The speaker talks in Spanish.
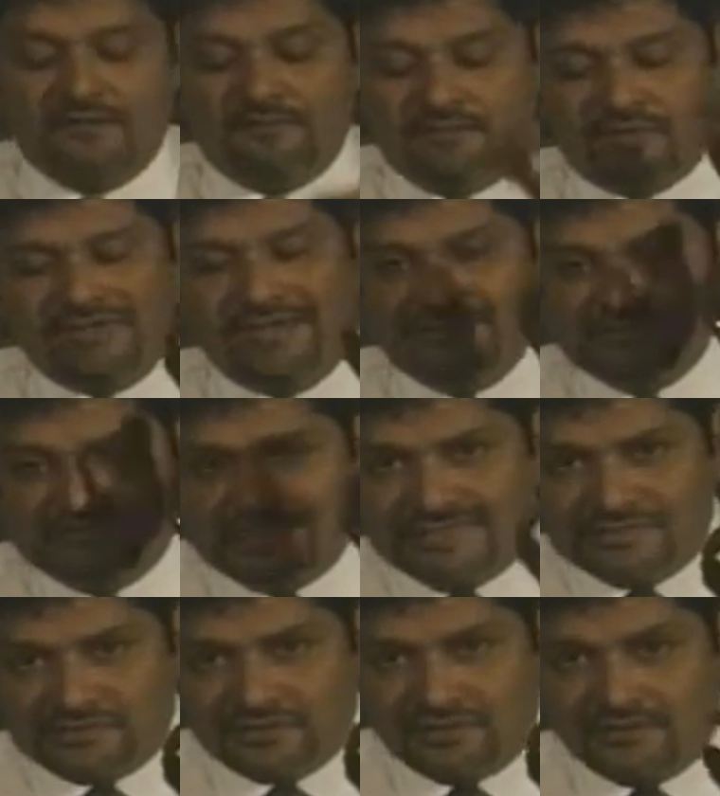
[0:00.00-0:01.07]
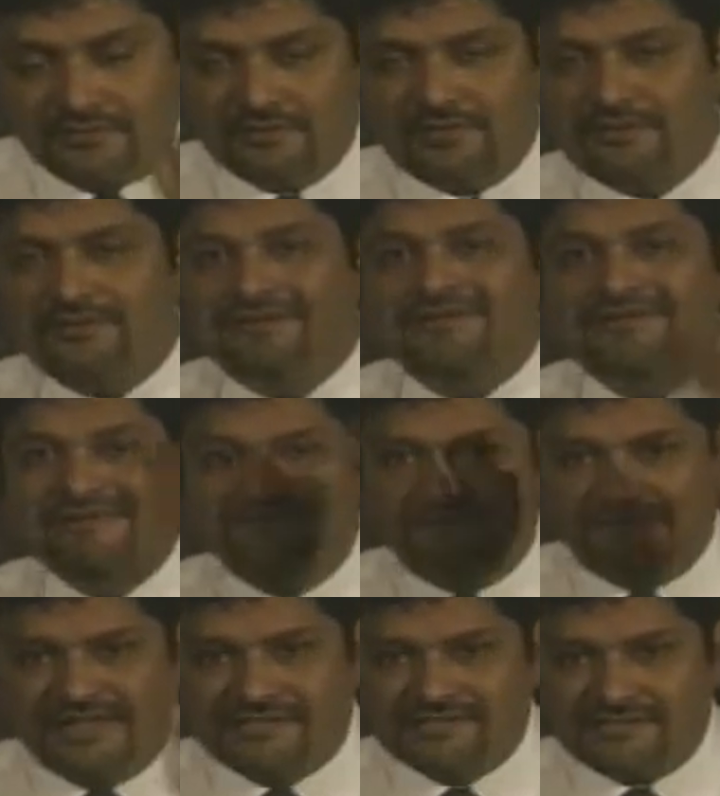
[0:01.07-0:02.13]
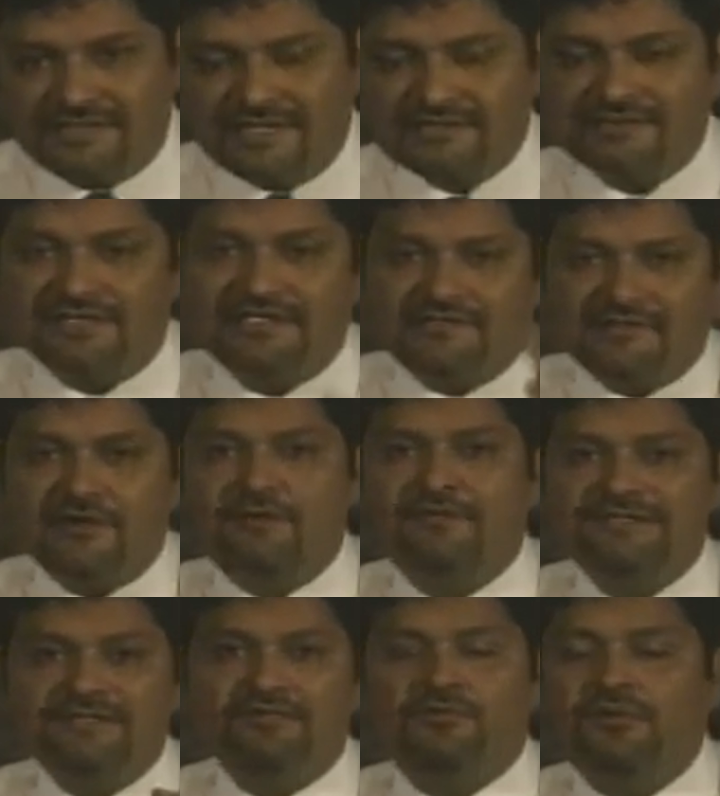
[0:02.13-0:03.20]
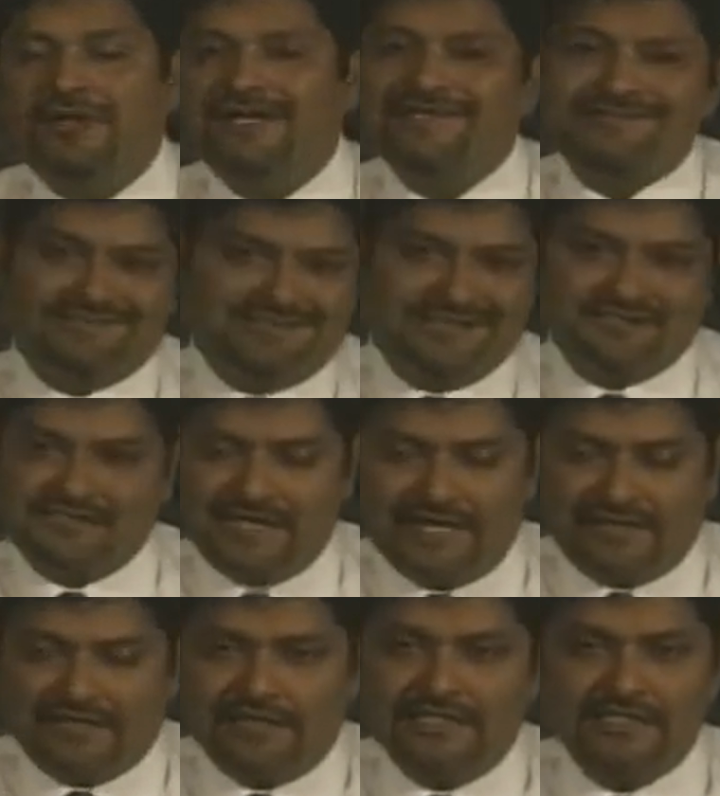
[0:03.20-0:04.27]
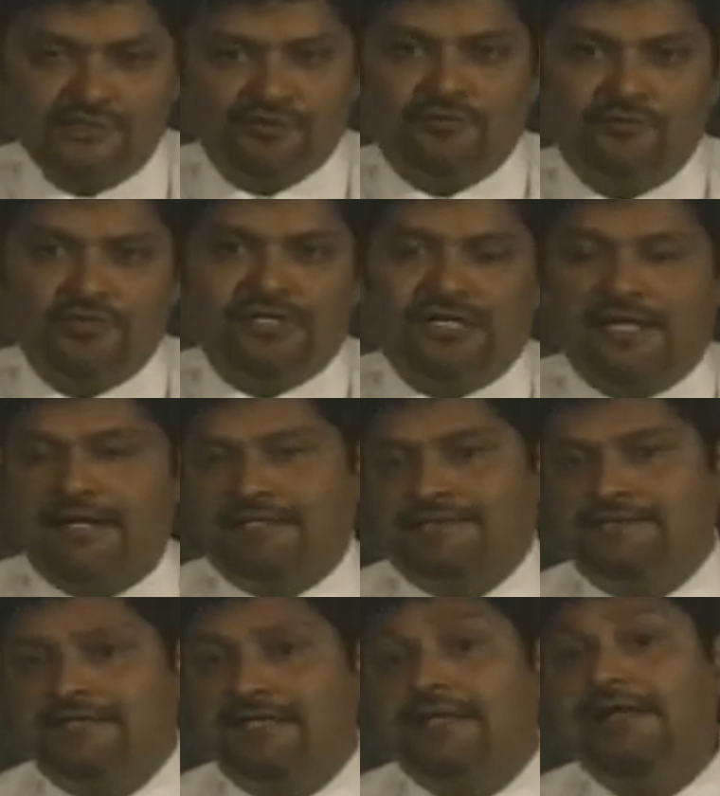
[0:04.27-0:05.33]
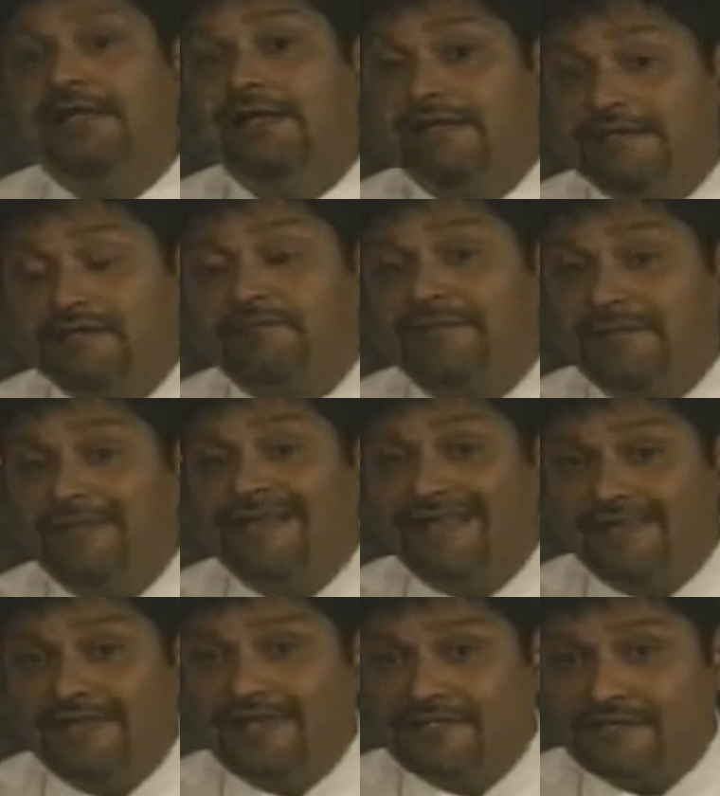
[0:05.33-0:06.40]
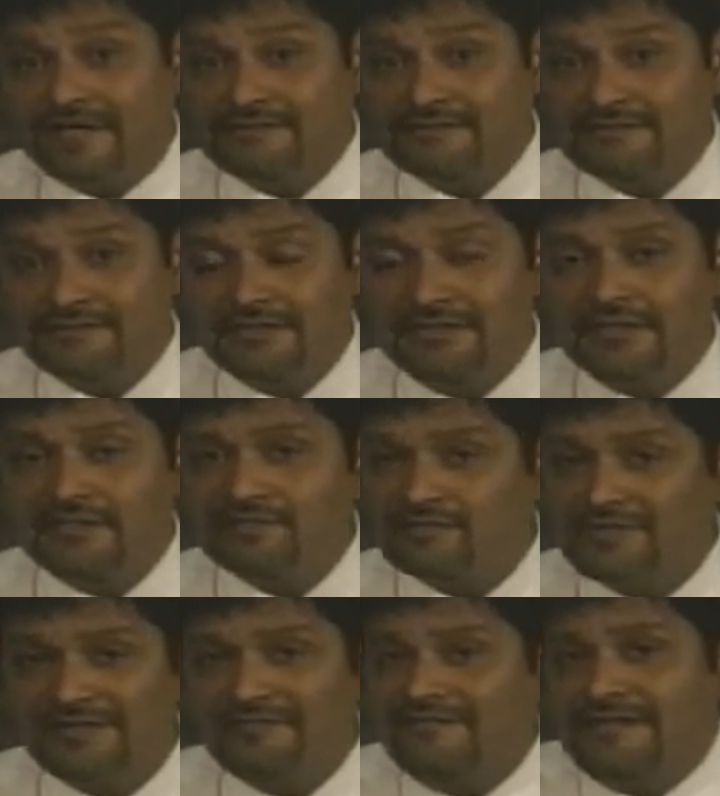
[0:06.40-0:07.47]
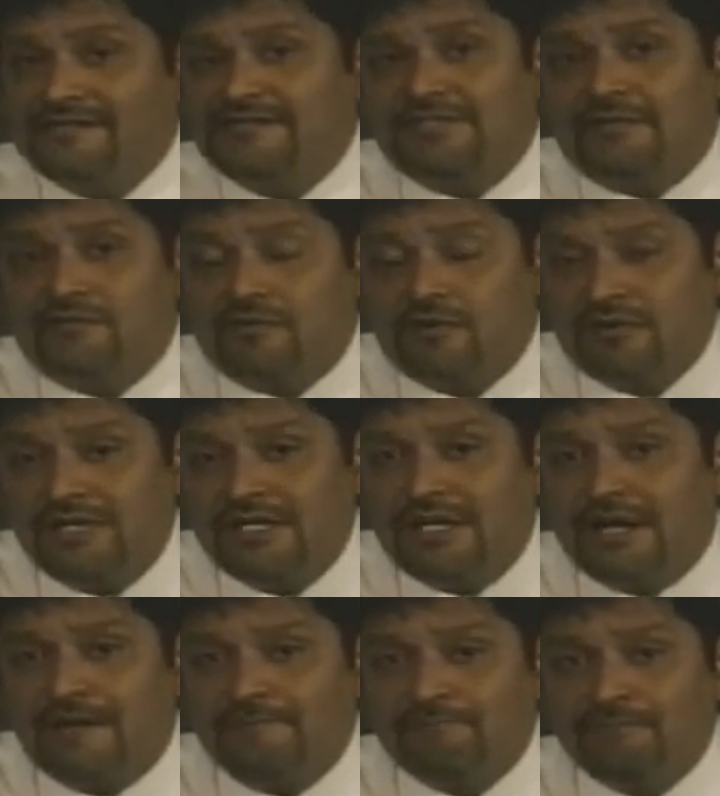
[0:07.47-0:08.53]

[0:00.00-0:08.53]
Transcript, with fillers: Porque, insisto, diferencias entre hombres y mujeres las hay y son muy claras. Y la primera de ellas es una diferencia biológica.